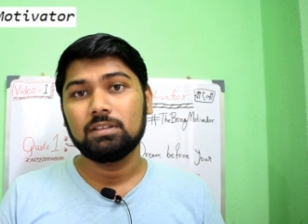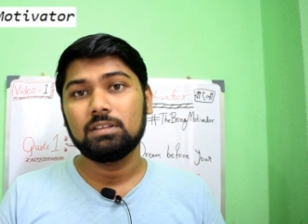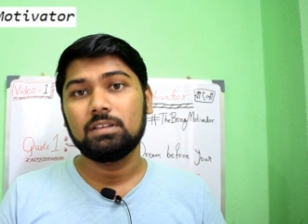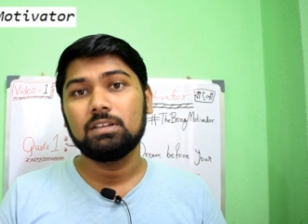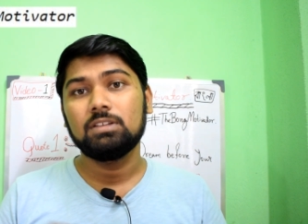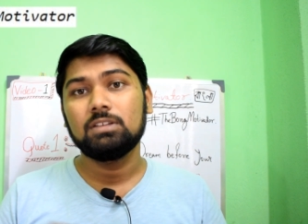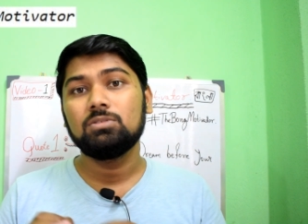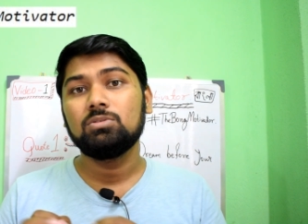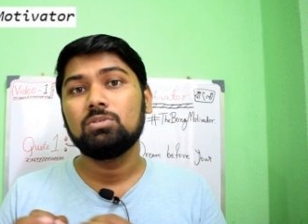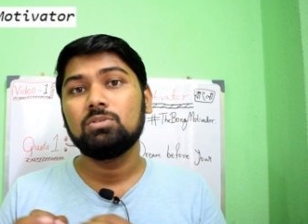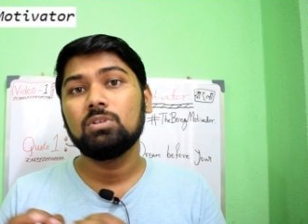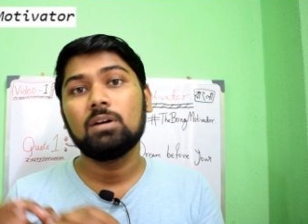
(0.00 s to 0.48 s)

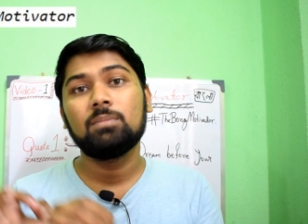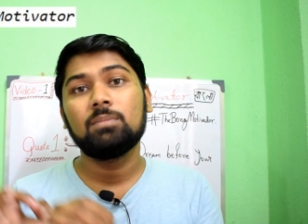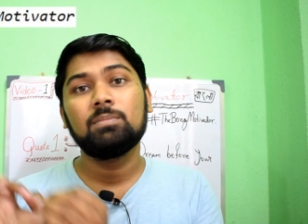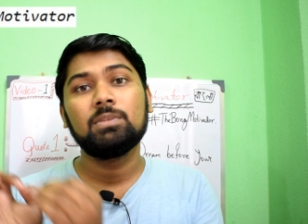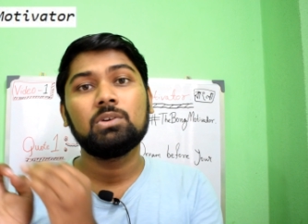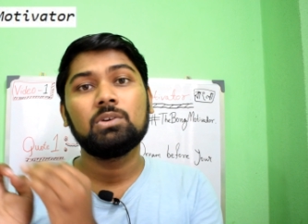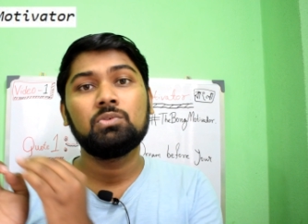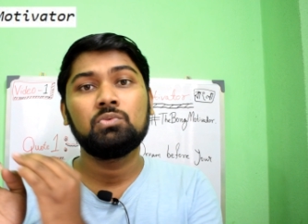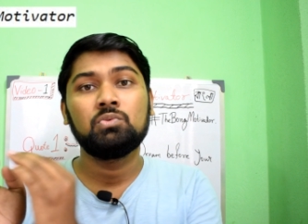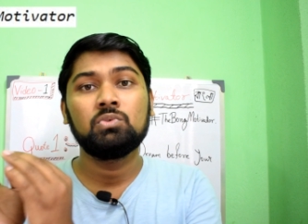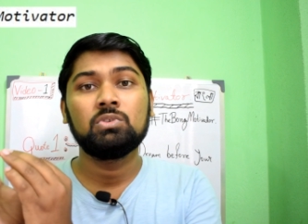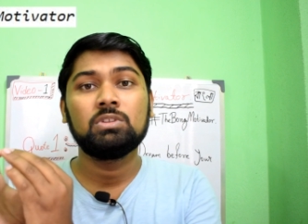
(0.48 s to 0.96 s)
কিন্তু
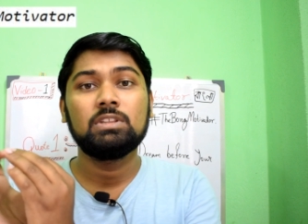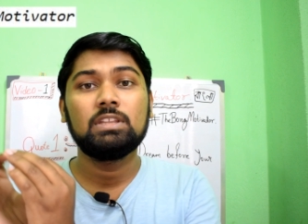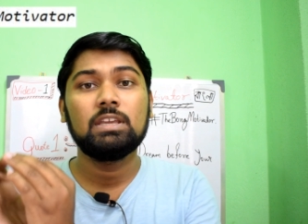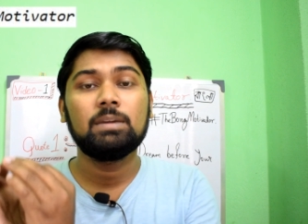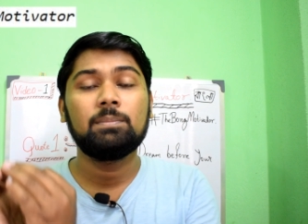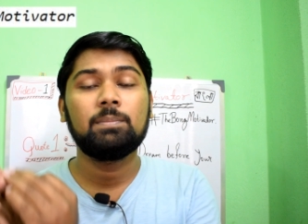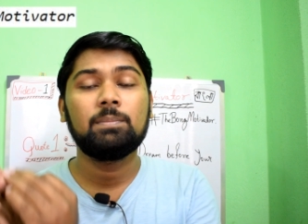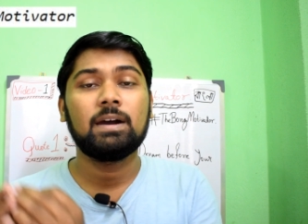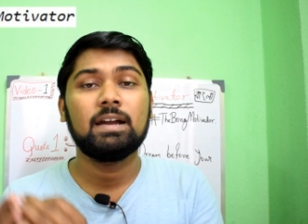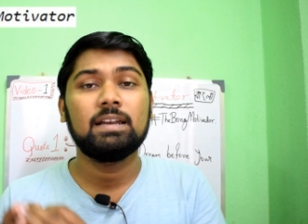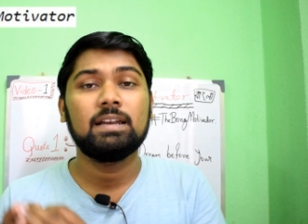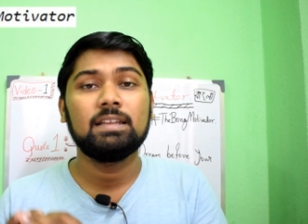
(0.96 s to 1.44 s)
আমরা উঠতে
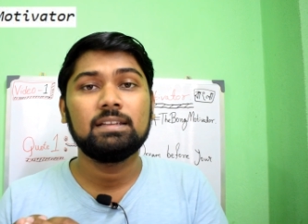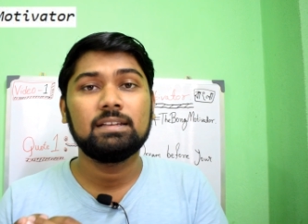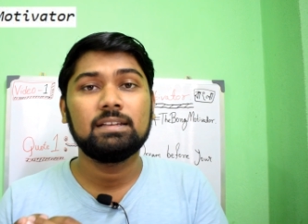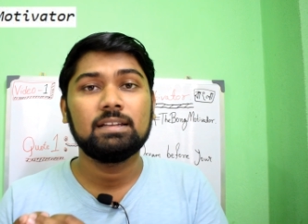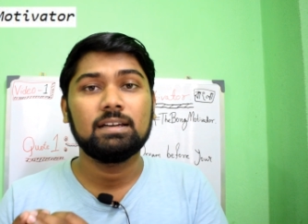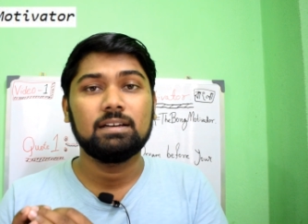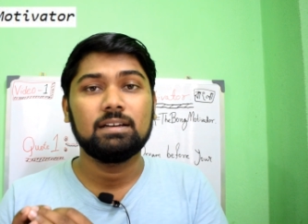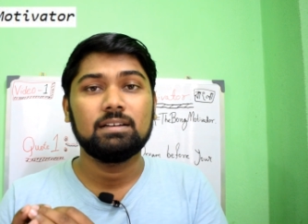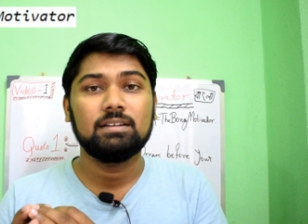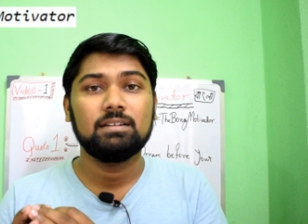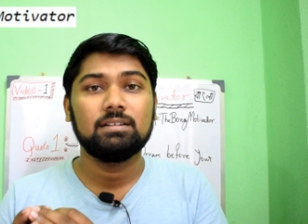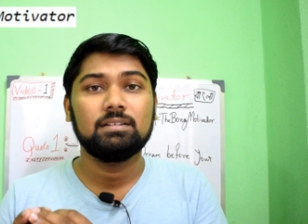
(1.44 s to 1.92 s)
পারি
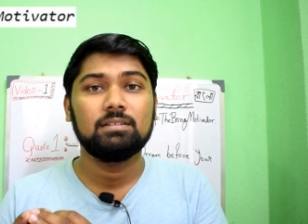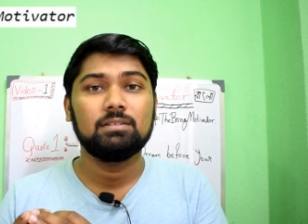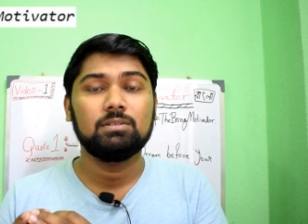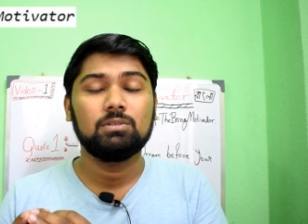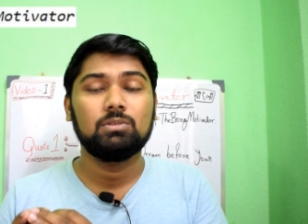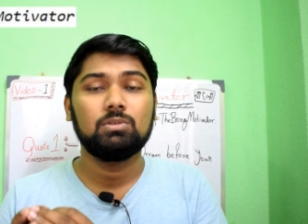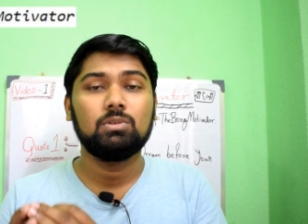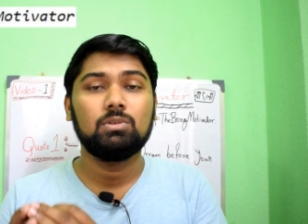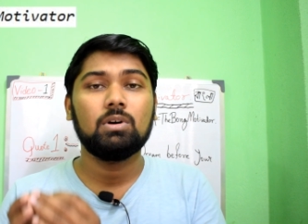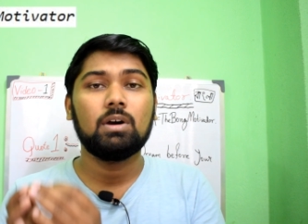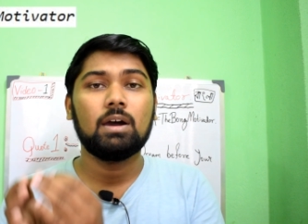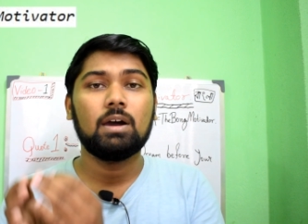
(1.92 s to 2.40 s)
না
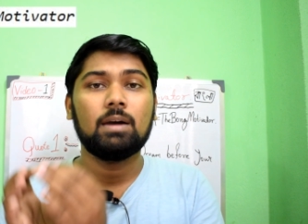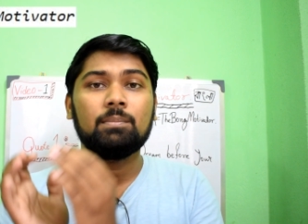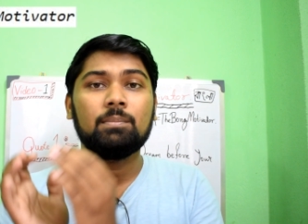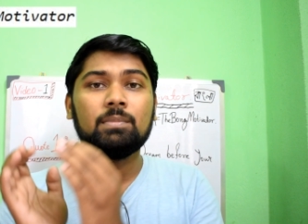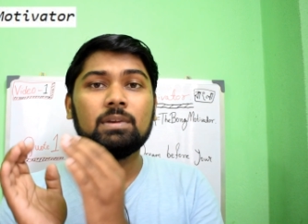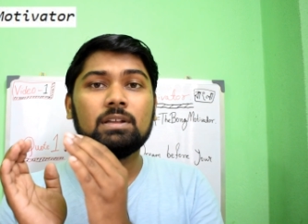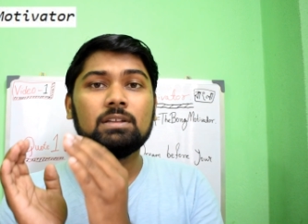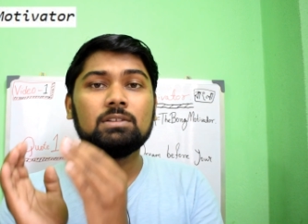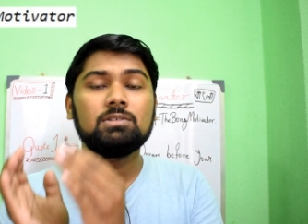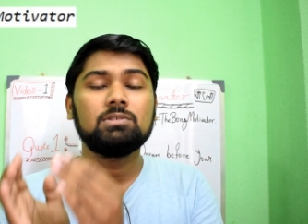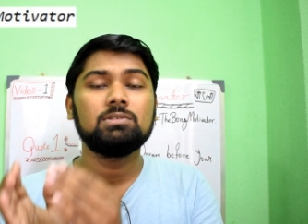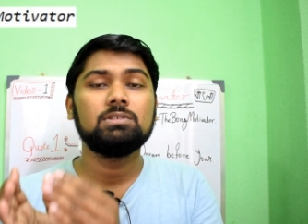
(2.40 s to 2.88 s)
তো
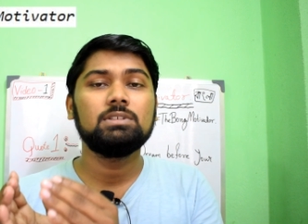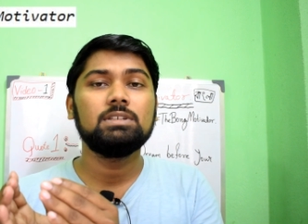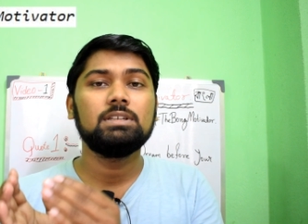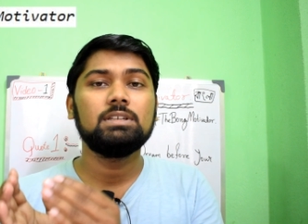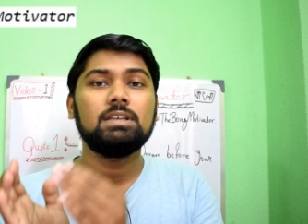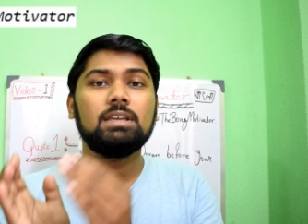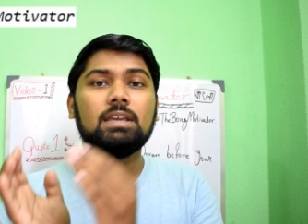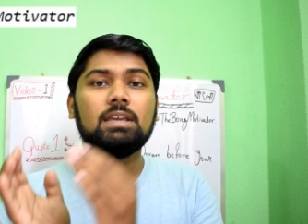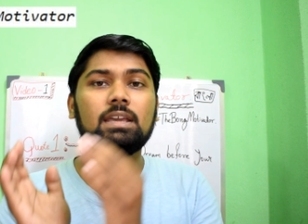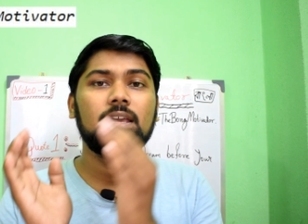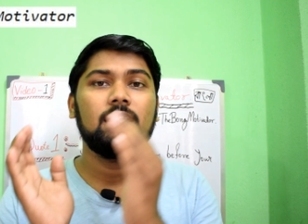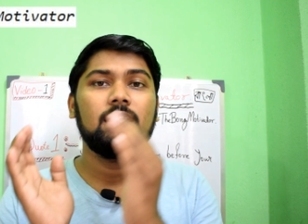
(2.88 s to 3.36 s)
আমরা যদি
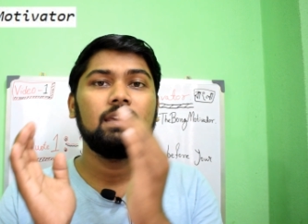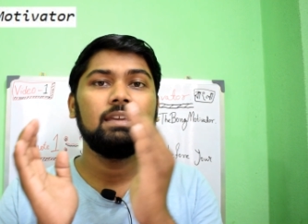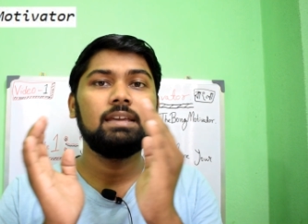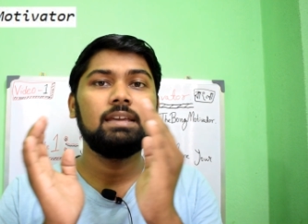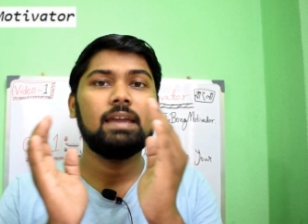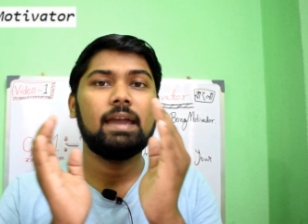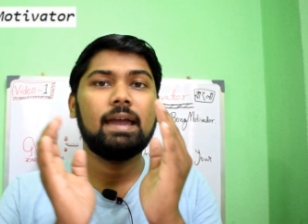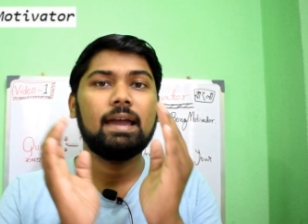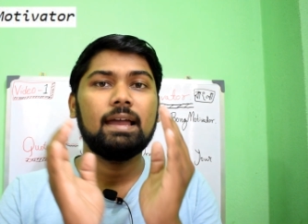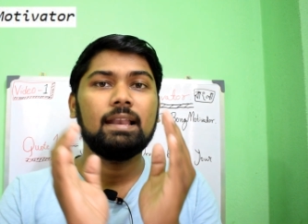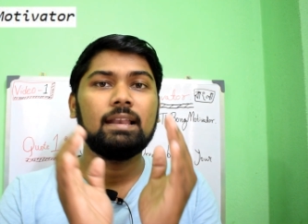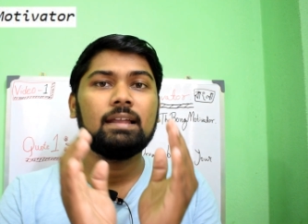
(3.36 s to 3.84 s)
এই
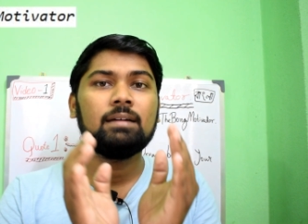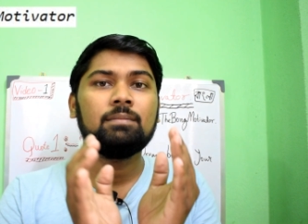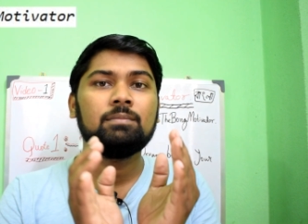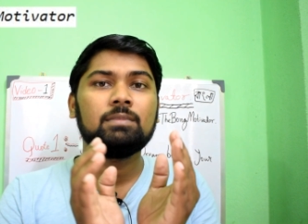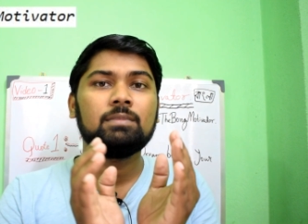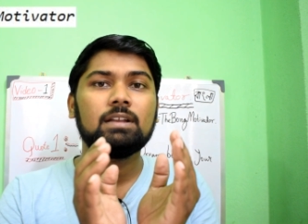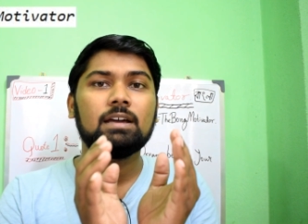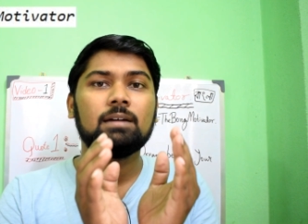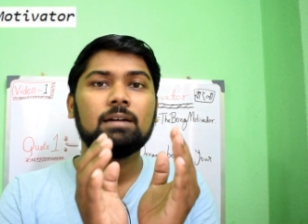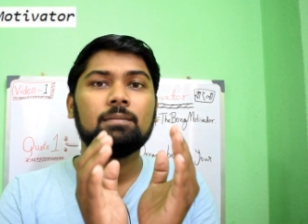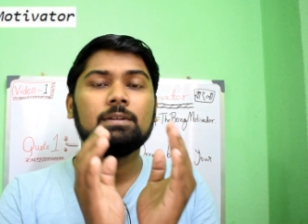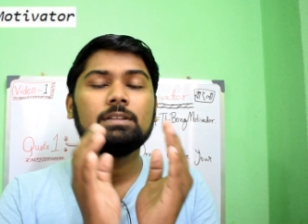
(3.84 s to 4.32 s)

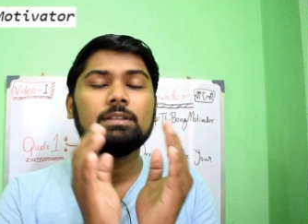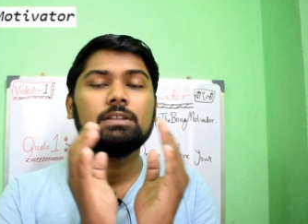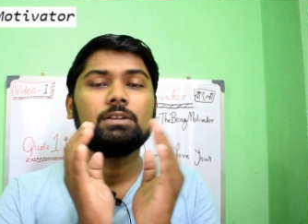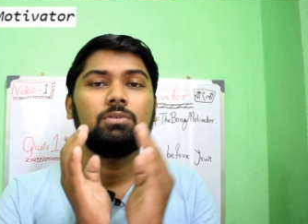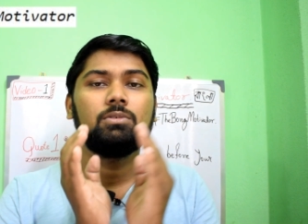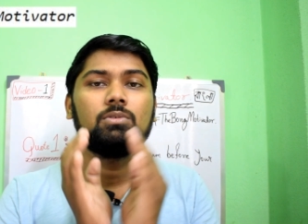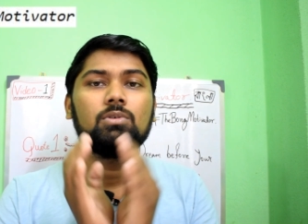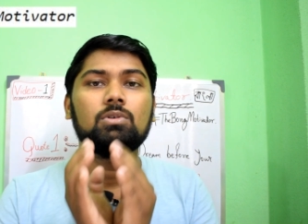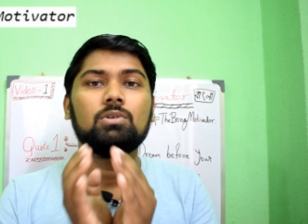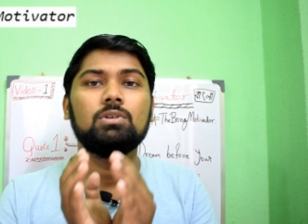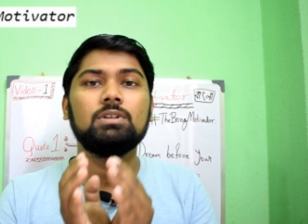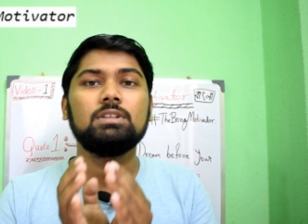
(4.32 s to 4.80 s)
অ্যালার্মটা আমাদের
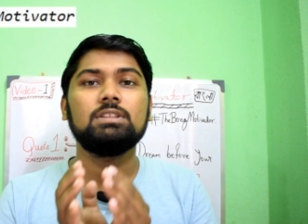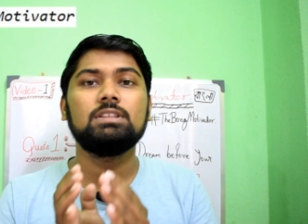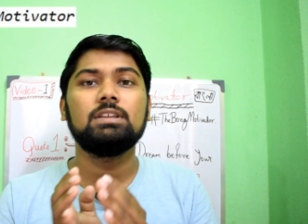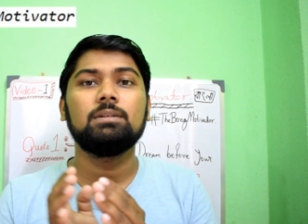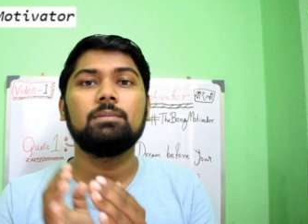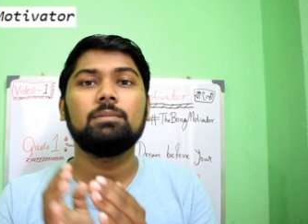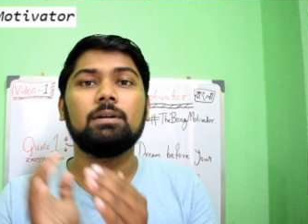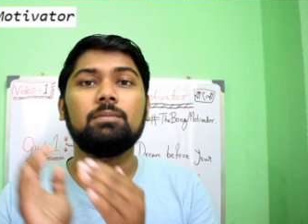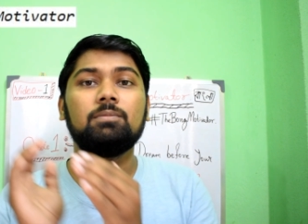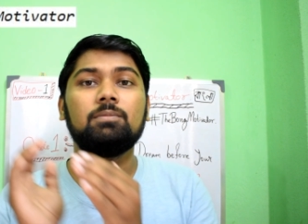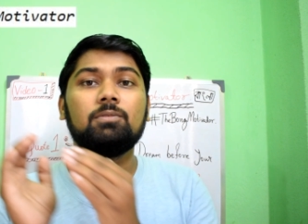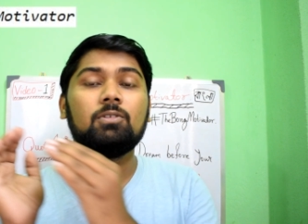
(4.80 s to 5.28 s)
ঘড়িতে
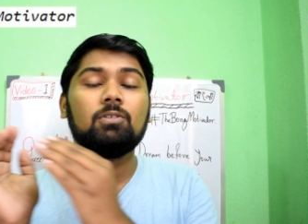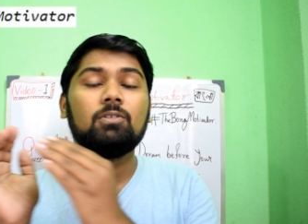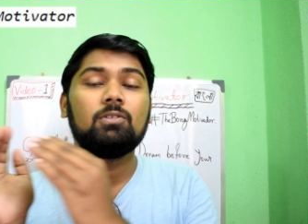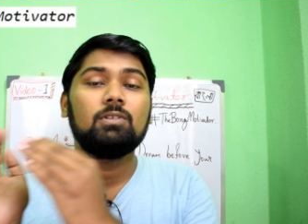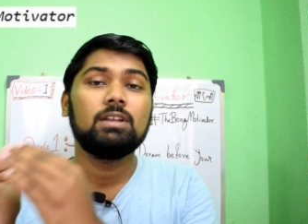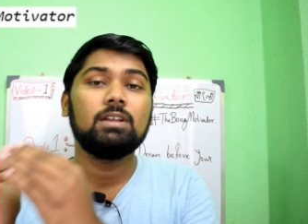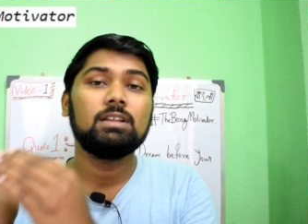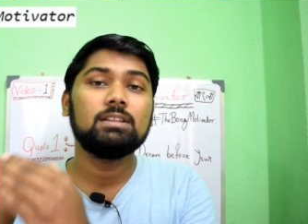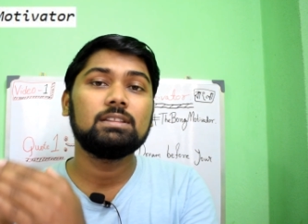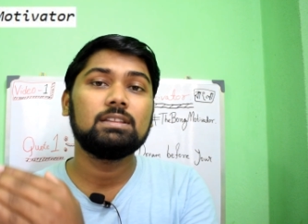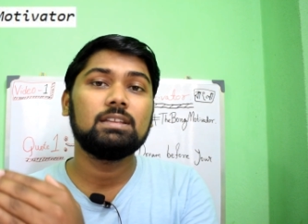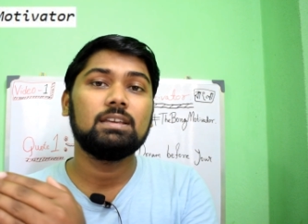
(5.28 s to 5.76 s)
বা
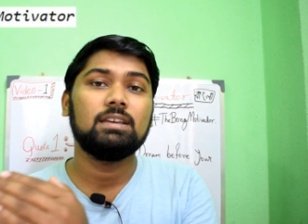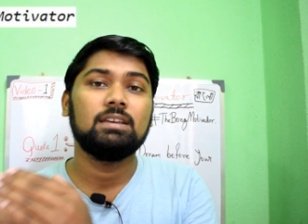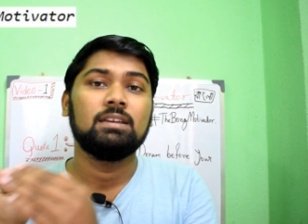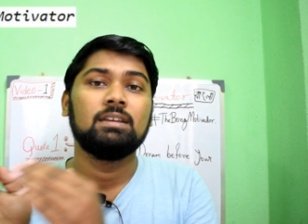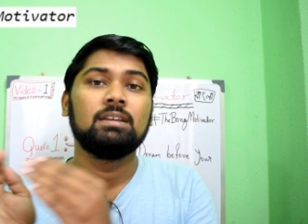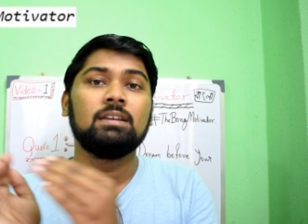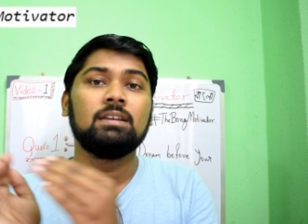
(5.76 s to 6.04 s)
ফোনেতে